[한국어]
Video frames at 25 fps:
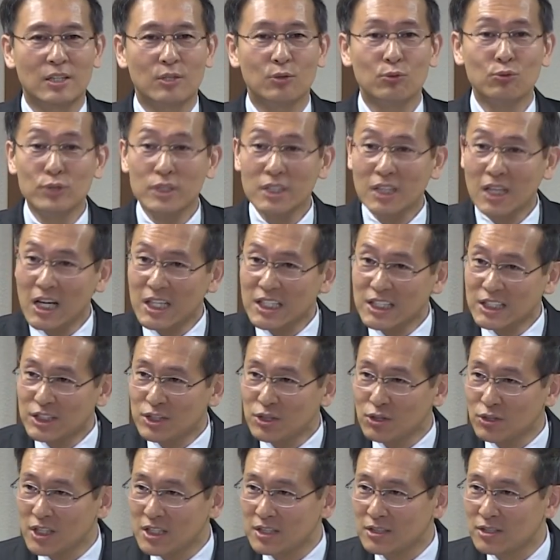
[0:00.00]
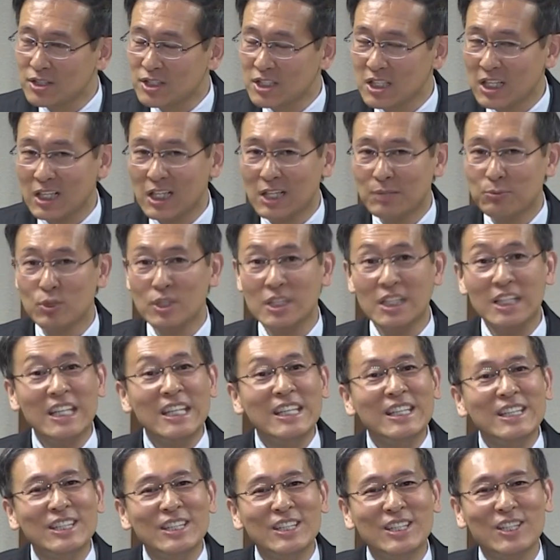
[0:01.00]
우리가 인격이 있듯이 하나님도
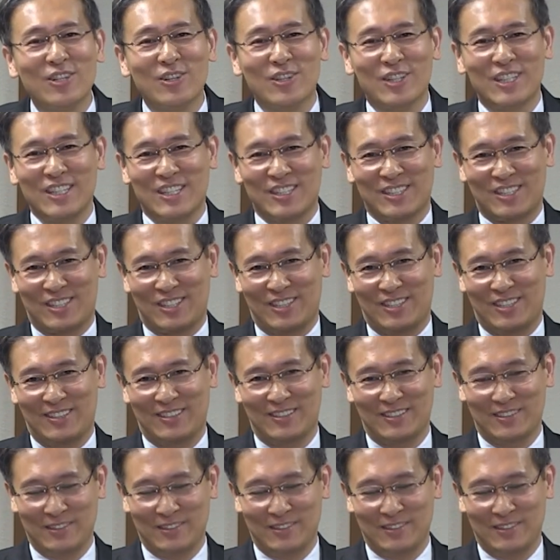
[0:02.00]
인격이 있어요.